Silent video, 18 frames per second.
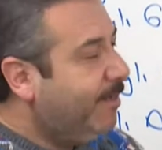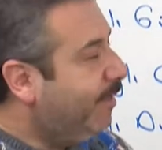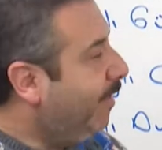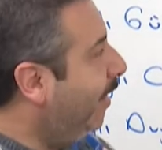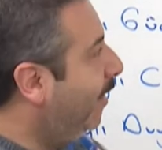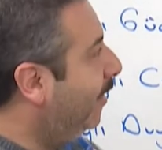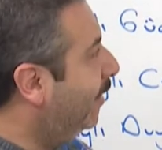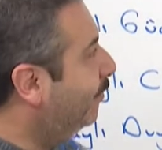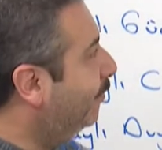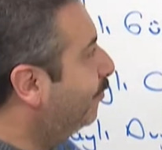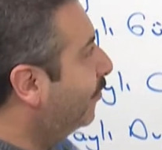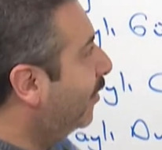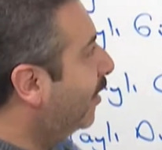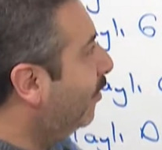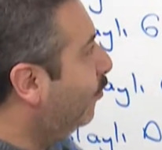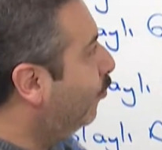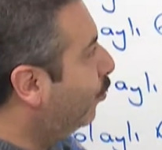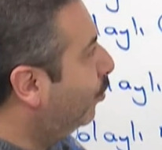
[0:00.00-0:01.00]
Yani
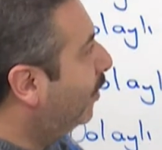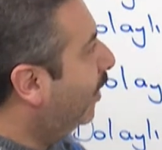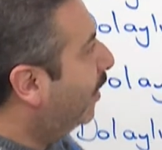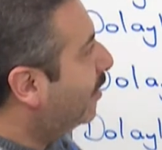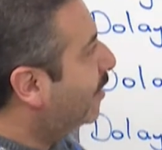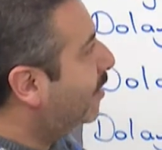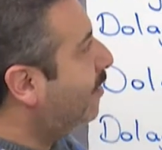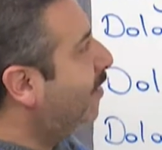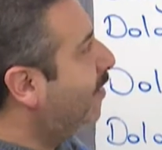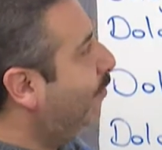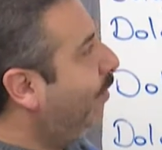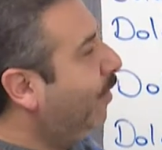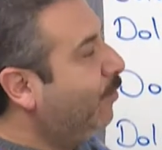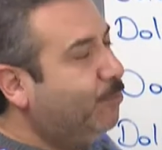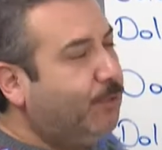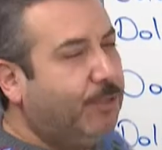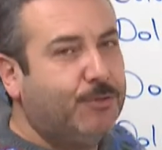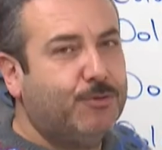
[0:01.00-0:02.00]
burada aslında
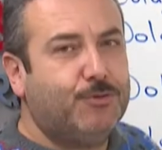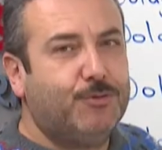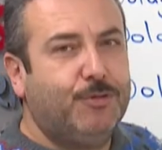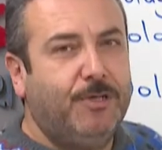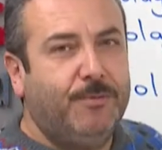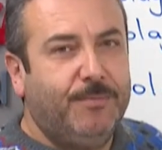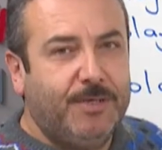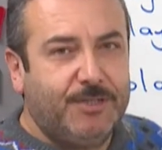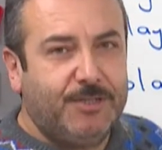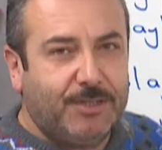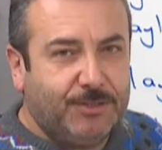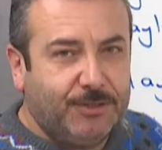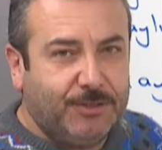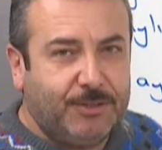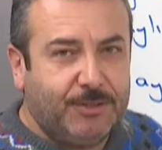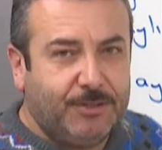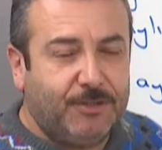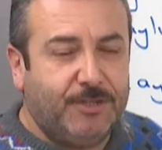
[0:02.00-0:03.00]
Bandura'nın söylemeye
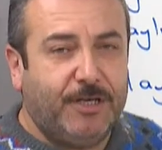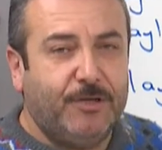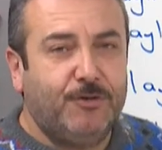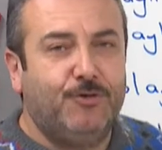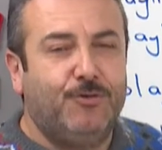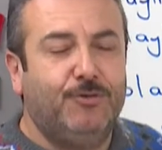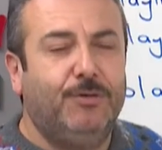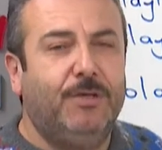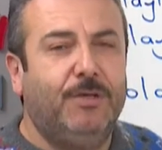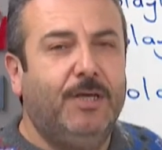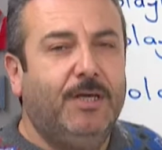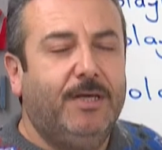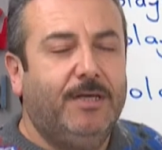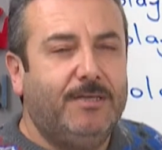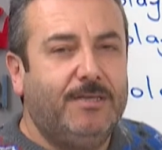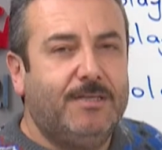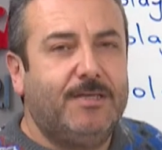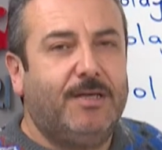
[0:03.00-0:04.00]
çalıştığı şey şu.
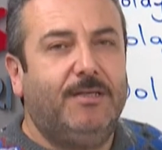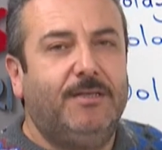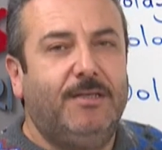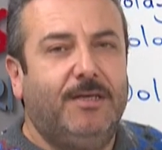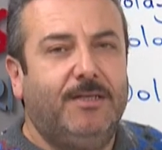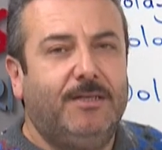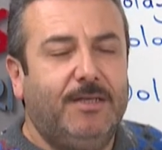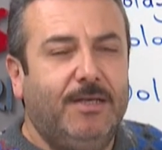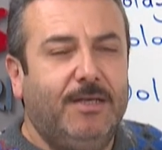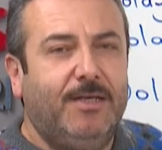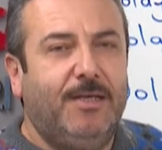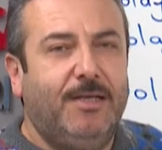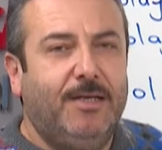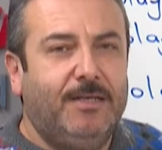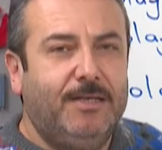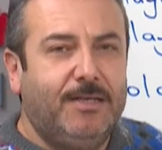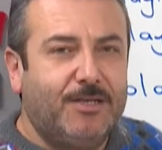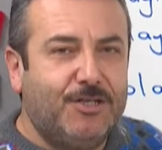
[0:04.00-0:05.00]
İnsanlar
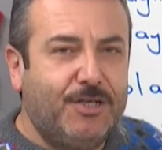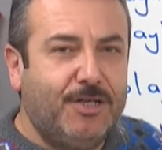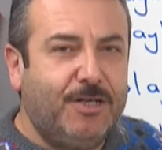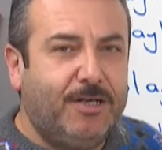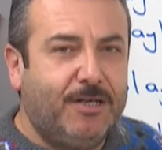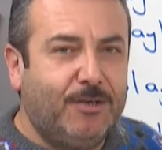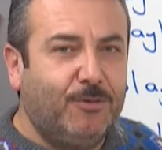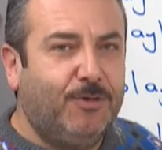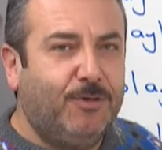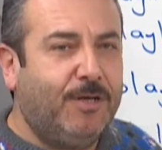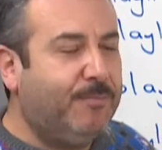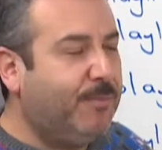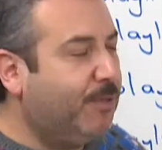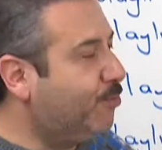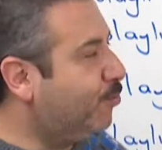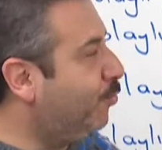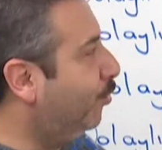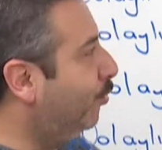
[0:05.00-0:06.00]
ille yaşayarak
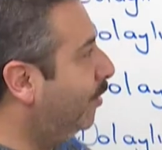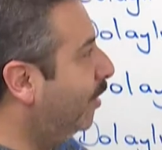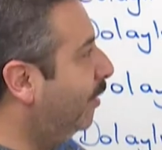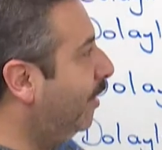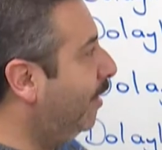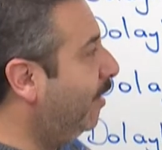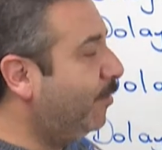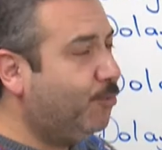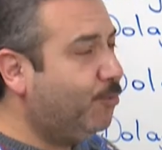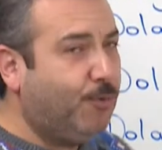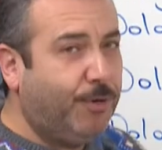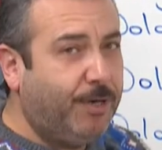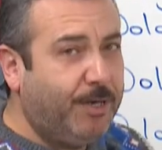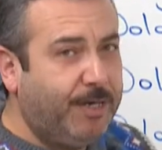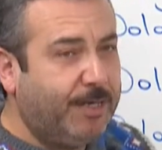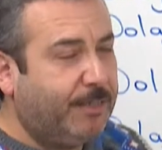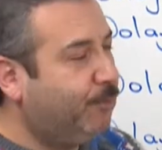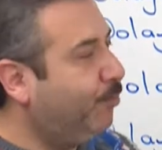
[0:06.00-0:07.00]
öğrenmek zorunda değil,
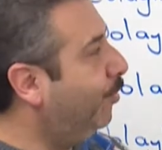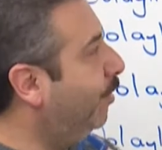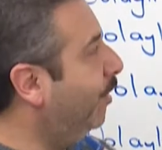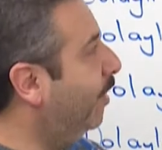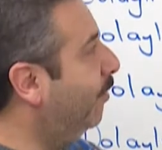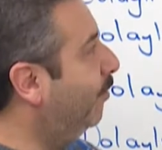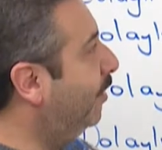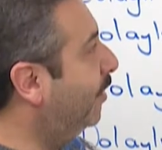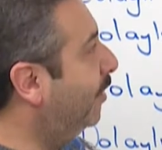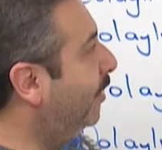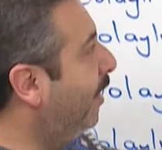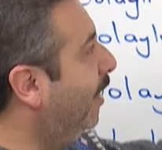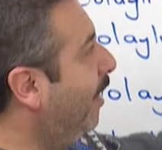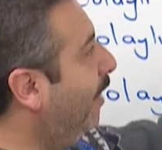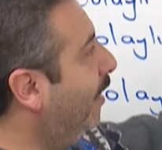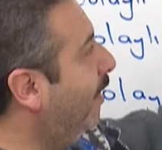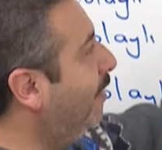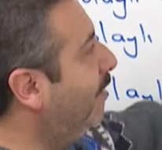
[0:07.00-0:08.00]
görerek de öğrenebilir.
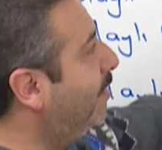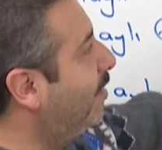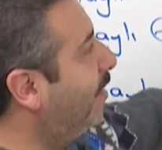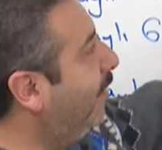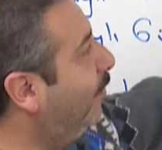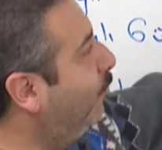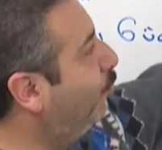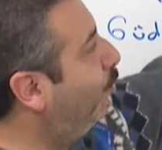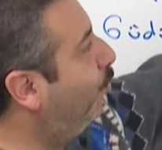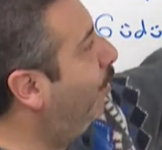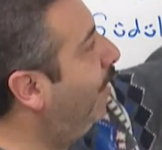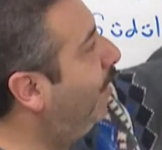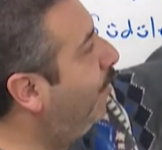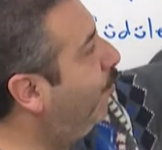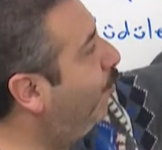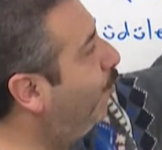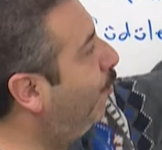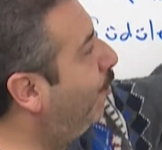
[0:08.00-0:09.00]
İnsan
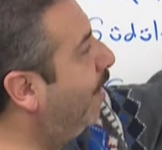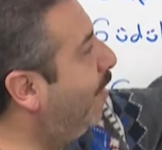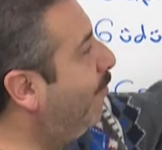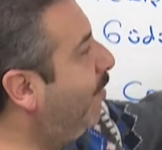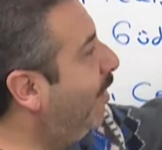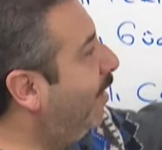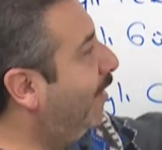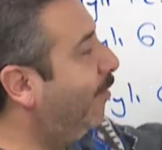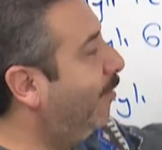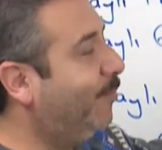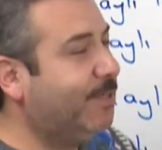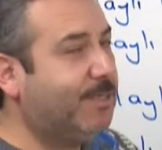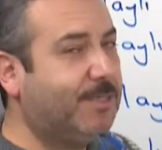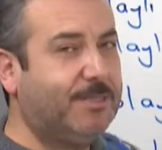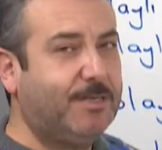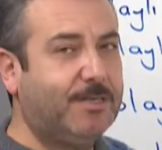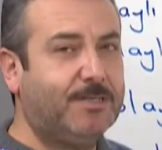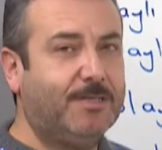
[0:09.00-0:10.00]
dolaylı öğrenme
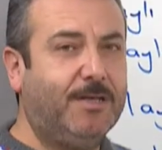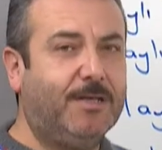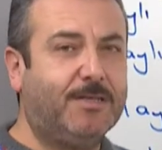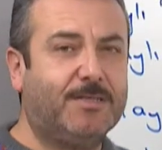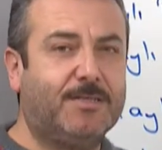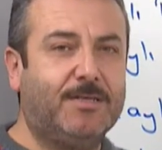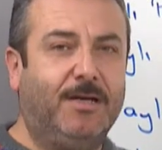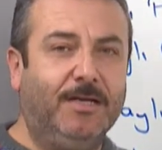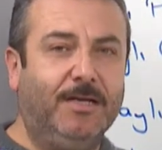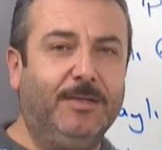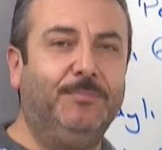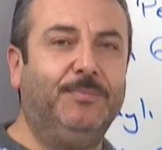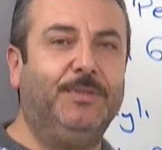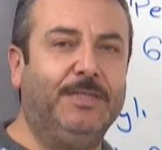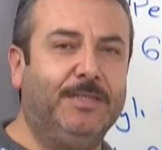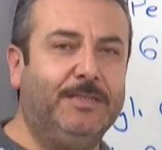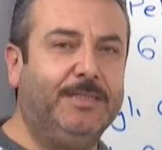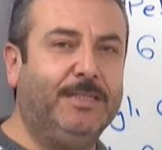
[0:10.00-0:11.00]
kapasitesine
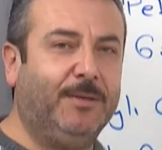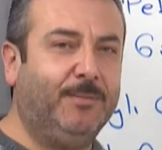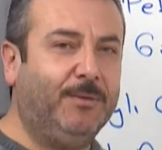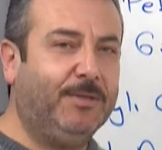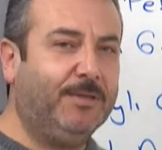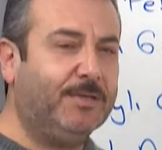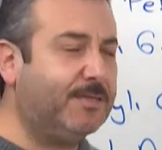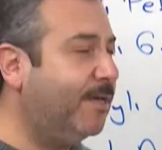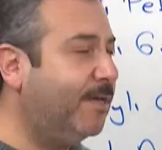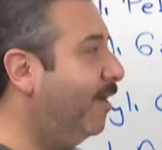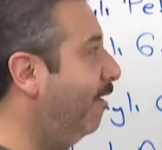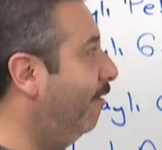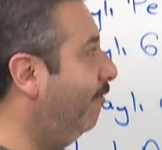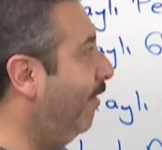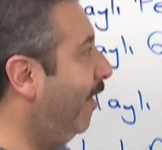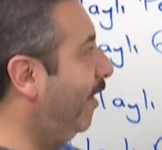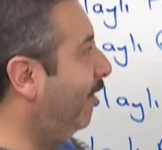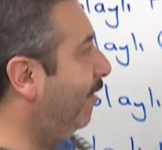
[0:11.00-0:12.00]
sahiptir diyebiliriz
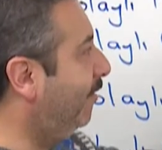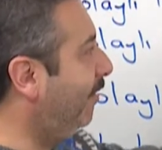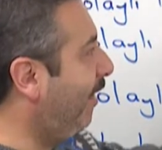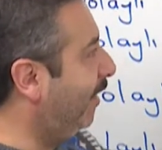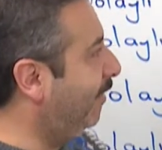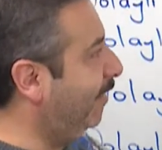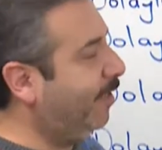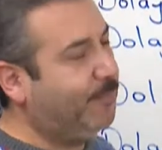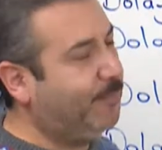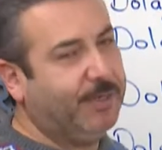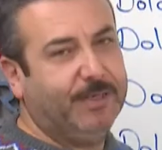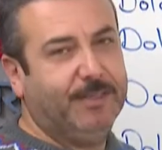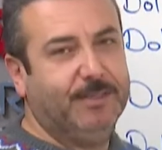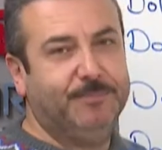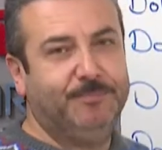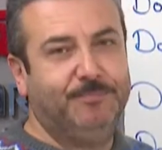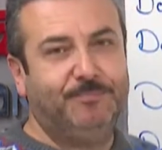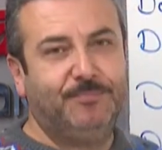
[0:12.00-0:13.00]
ve tek tek
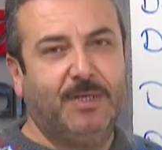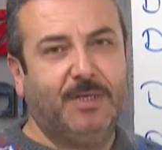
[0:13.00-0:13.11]
bakalım.